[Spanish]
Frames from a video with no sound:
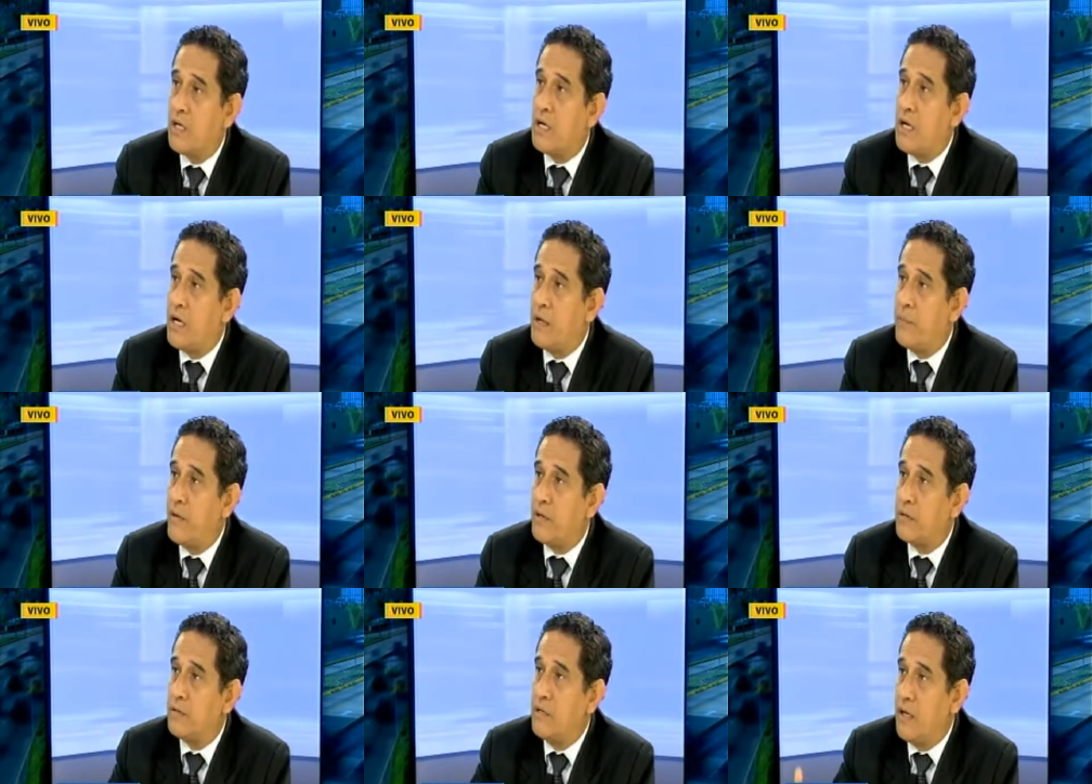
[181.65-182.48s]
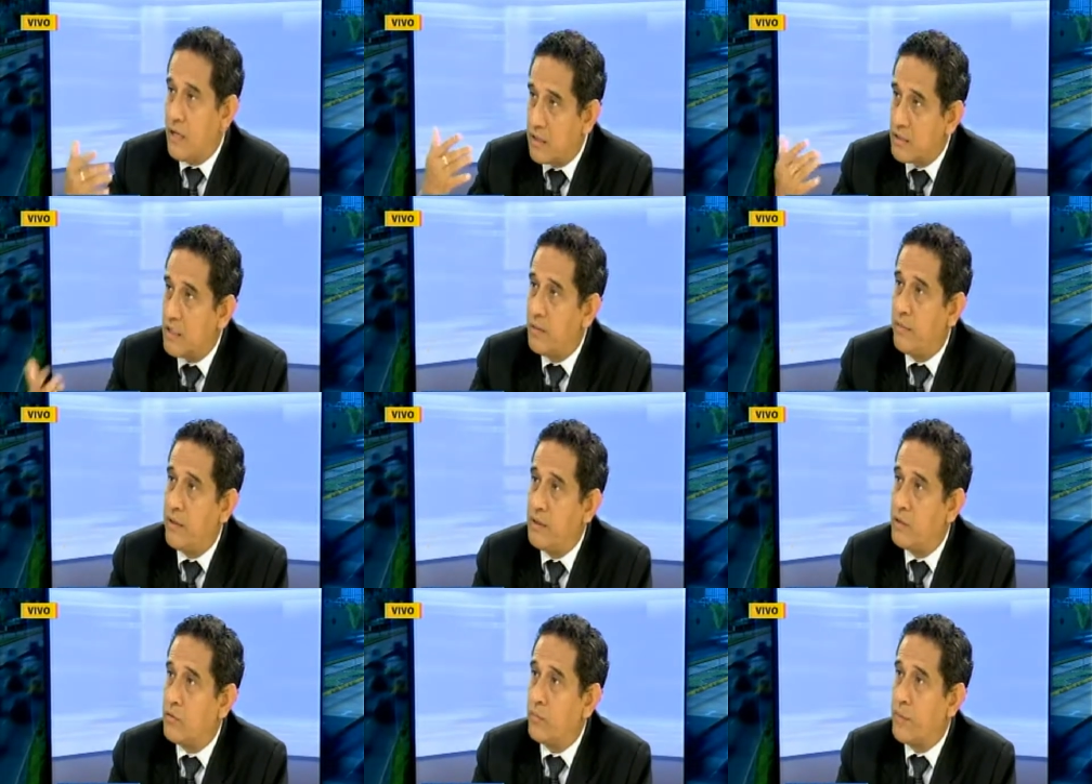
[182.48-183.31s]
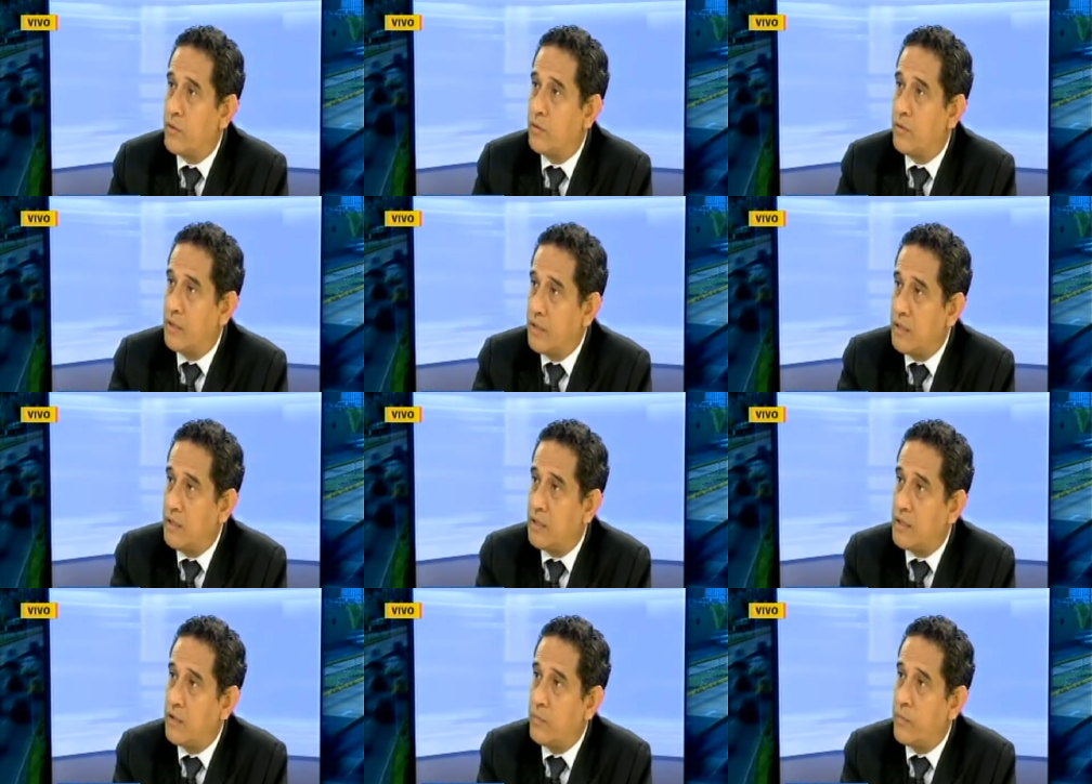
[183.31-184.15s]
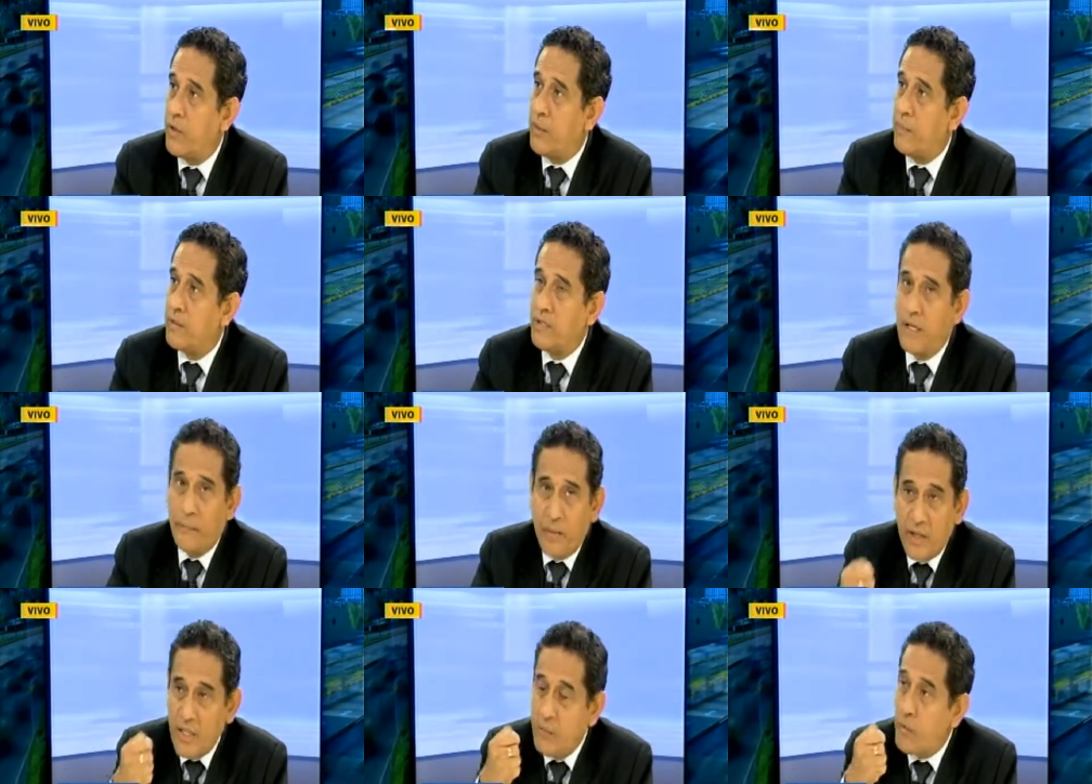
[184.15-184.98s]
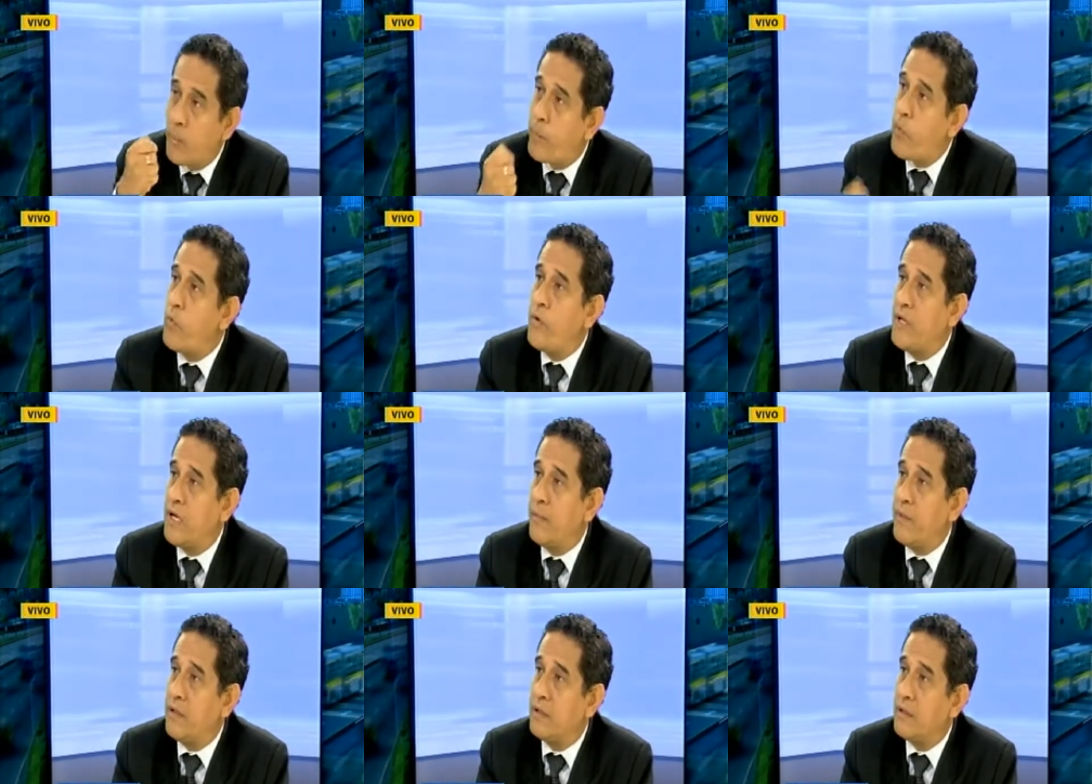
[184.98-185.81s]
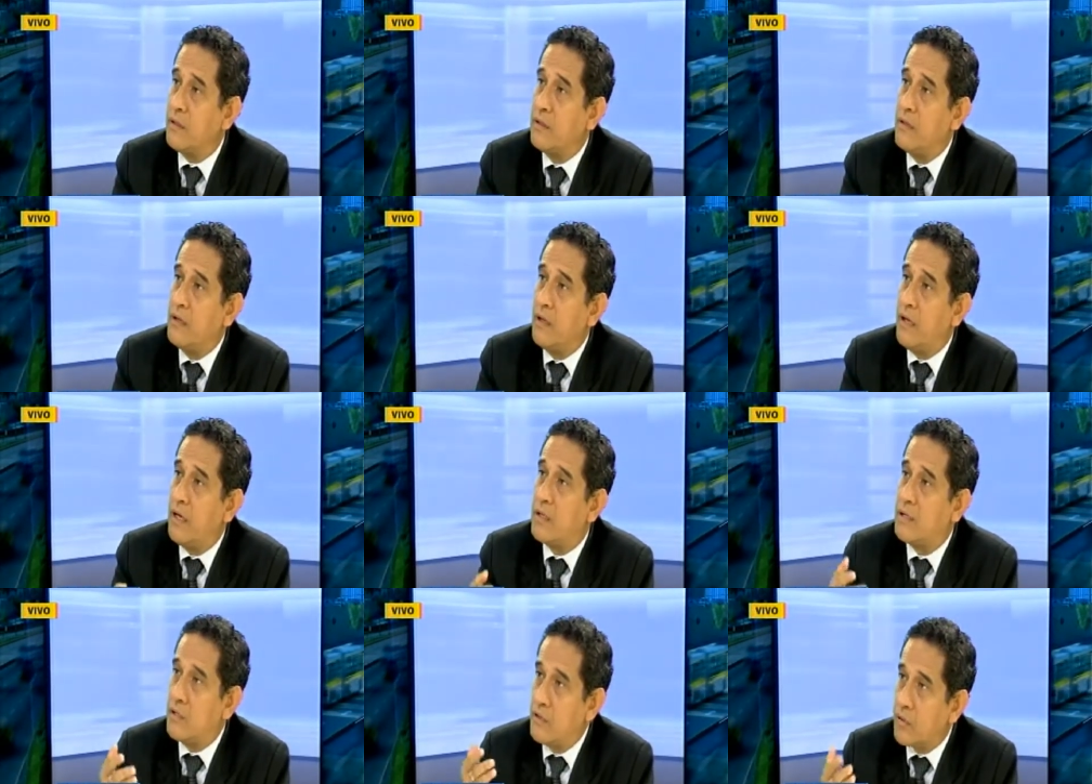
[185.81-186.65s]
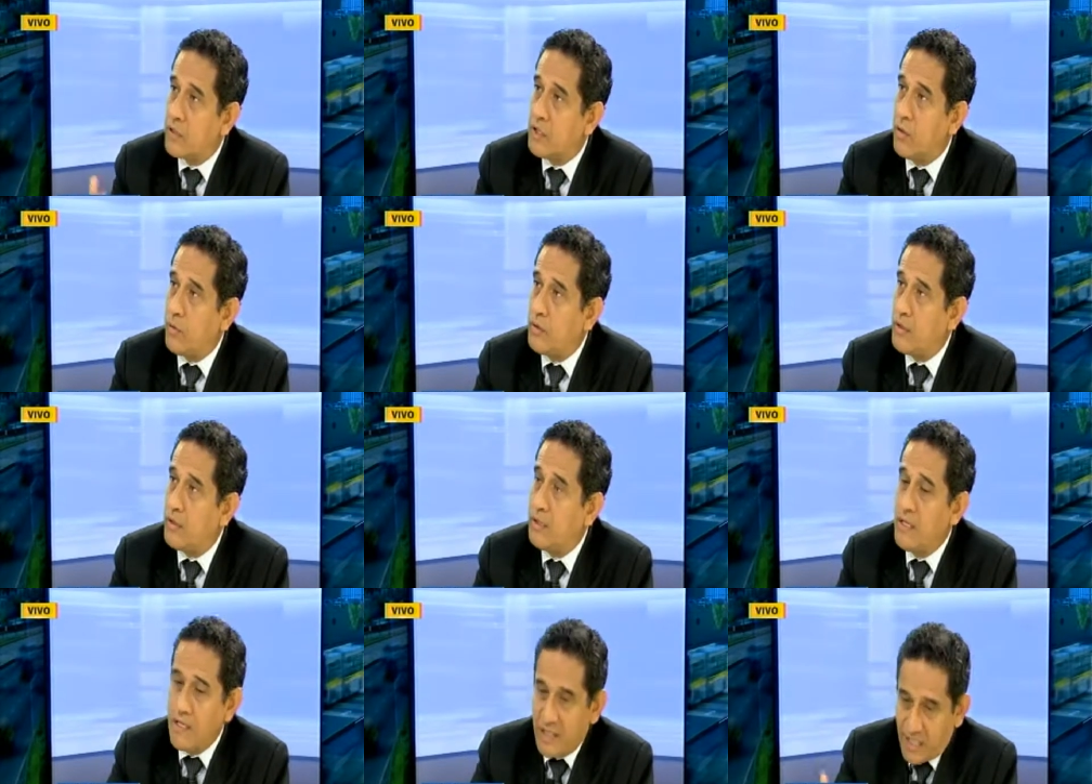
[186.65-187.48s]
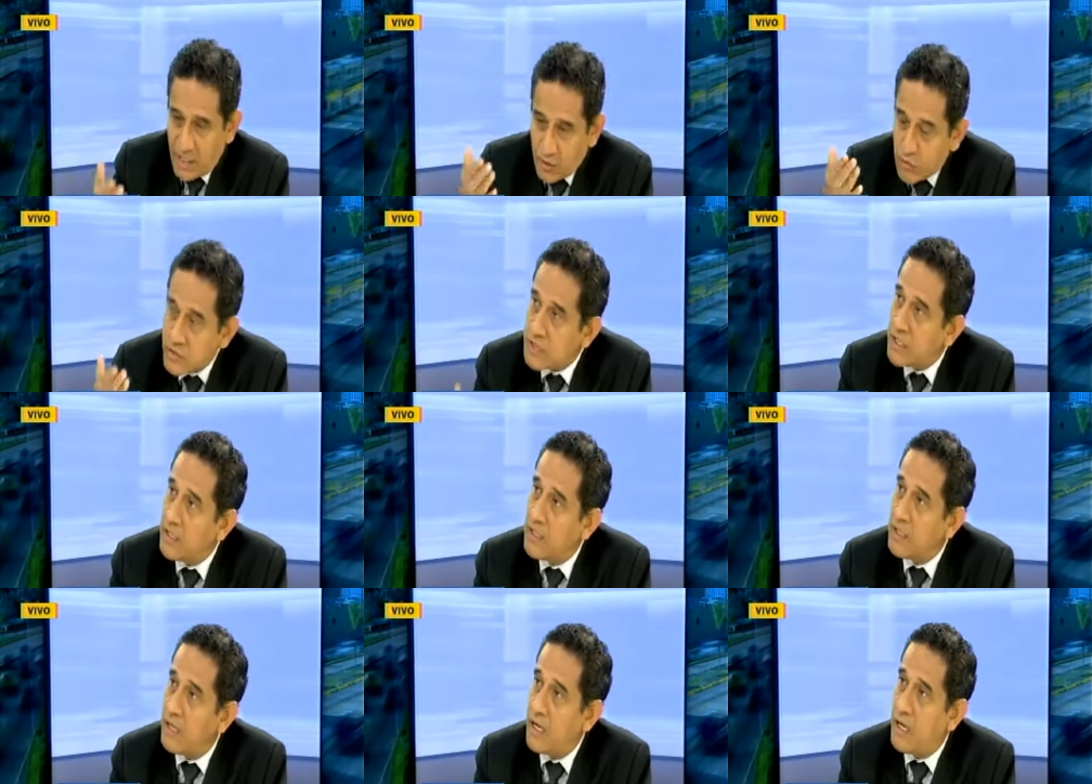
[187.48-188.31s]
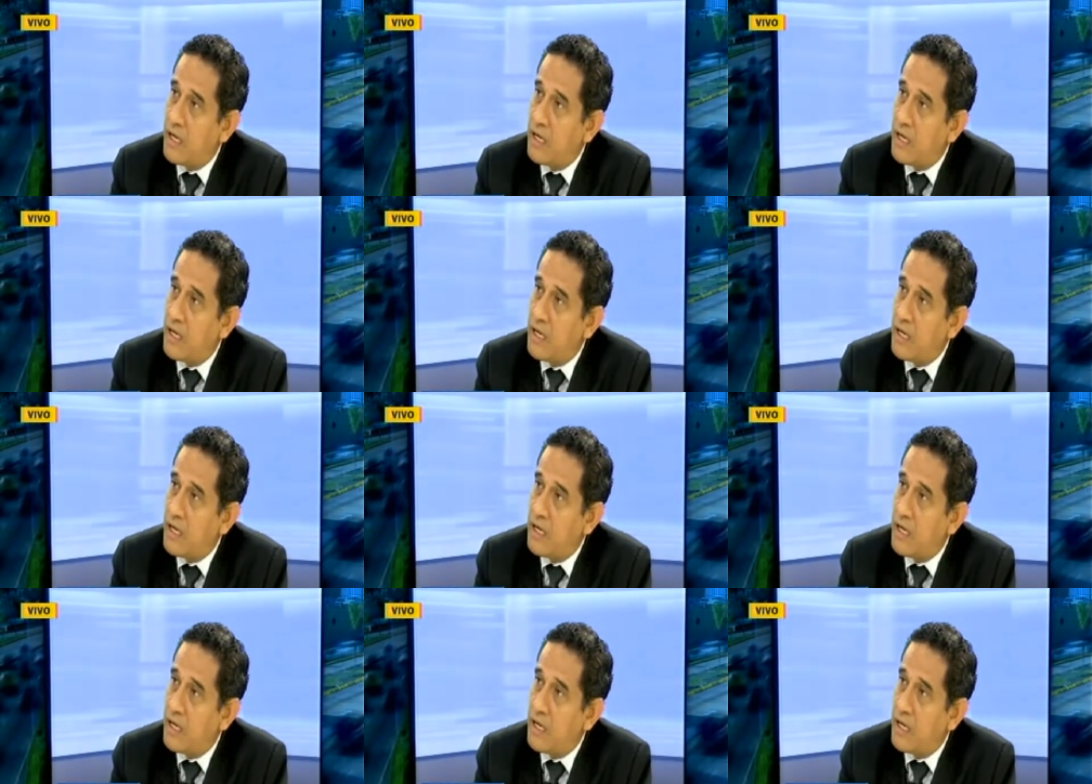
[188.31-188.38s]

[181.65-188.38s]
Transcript: acá en cámaras, a través de tu persona y de Radio Programa, le pedimos públicamente al señor Ticona que nos dé